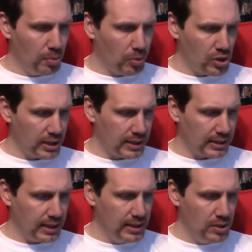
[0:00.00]
le prochain, ce
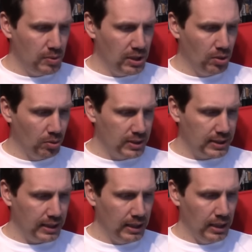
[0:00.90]
sera le 18, donc
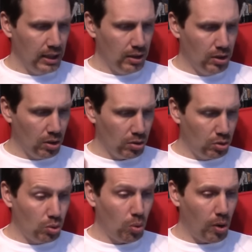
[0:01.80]
c'est dans
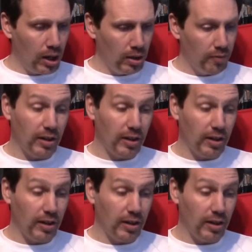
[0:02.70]
3,